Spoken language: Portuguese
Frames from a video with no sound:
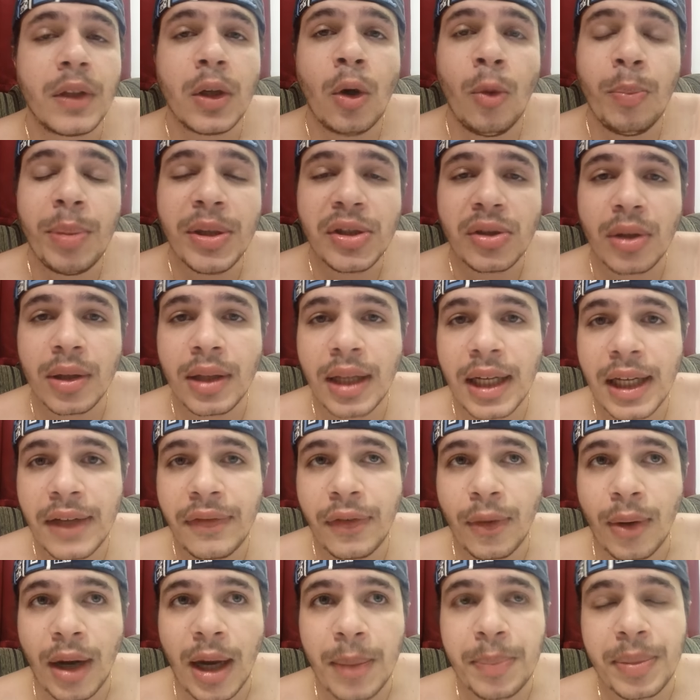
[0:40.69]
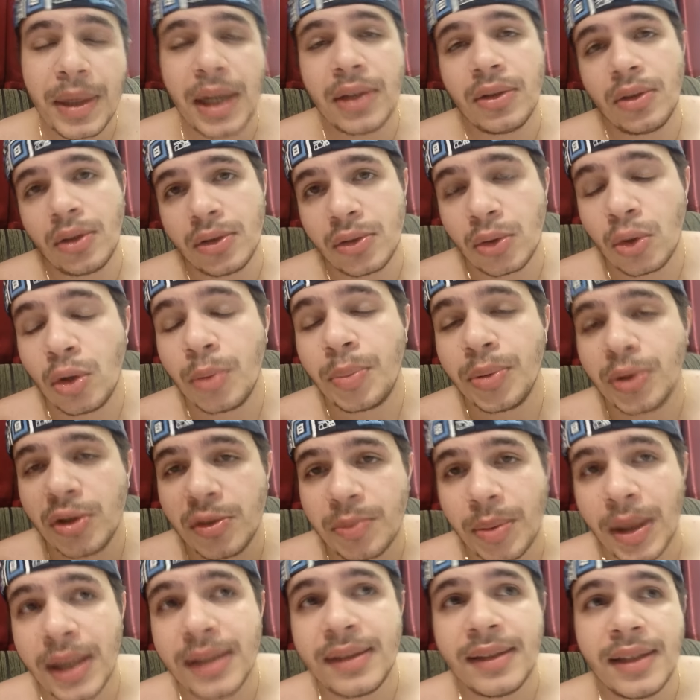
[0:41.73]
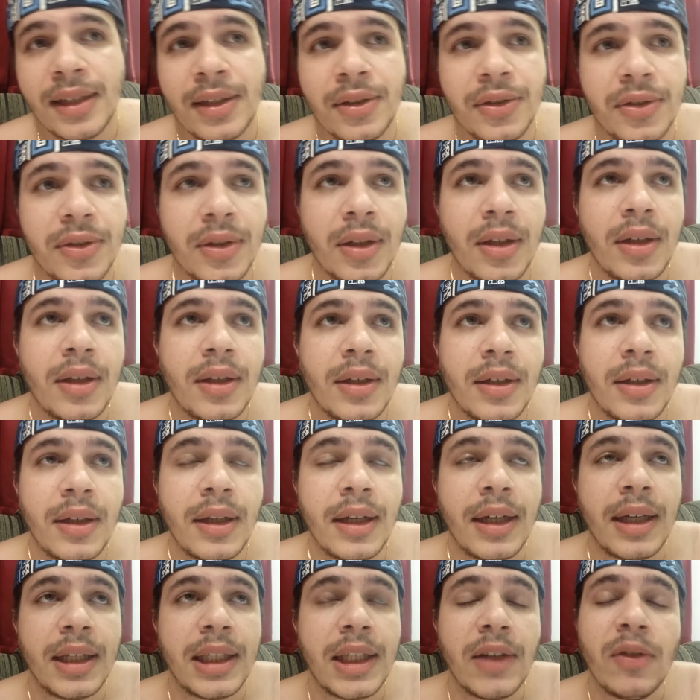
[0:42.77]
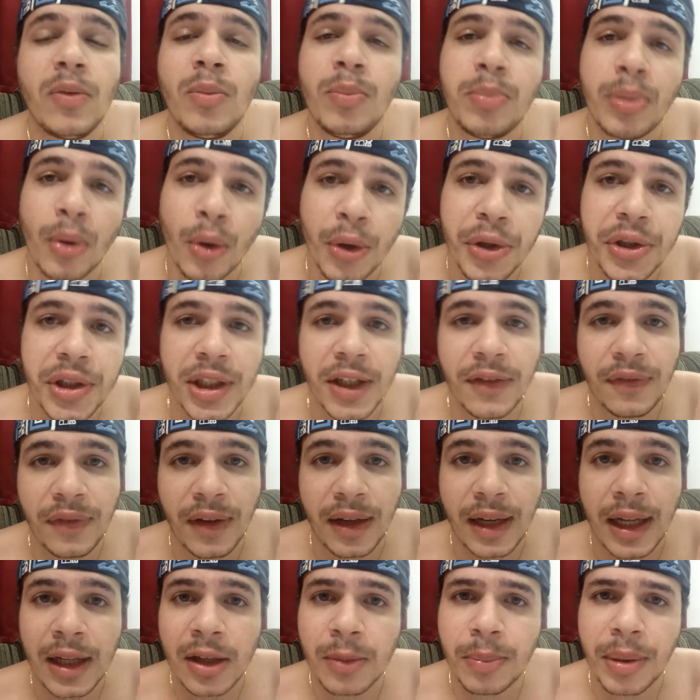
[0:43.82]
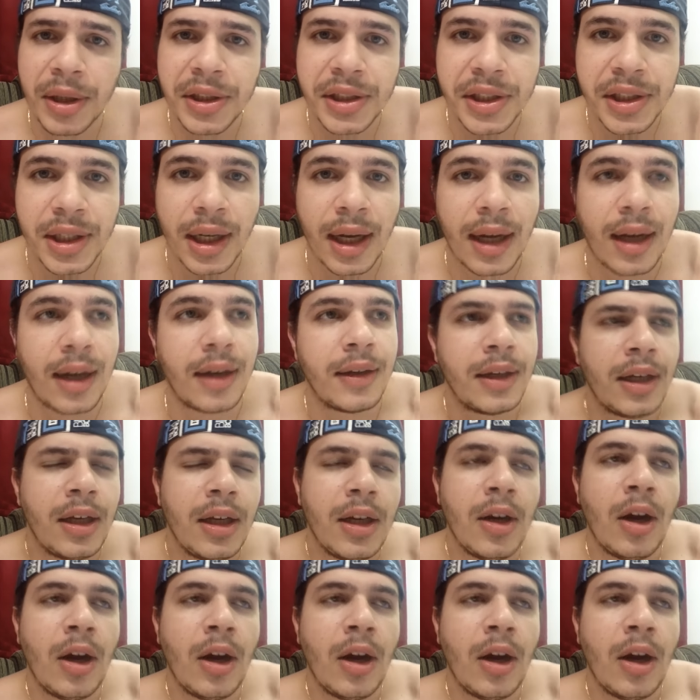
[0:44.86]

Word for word: o pessoal da Level Up, lá do nosso grupo dos parceiros, é, teve um post que falaram pra gente, ah,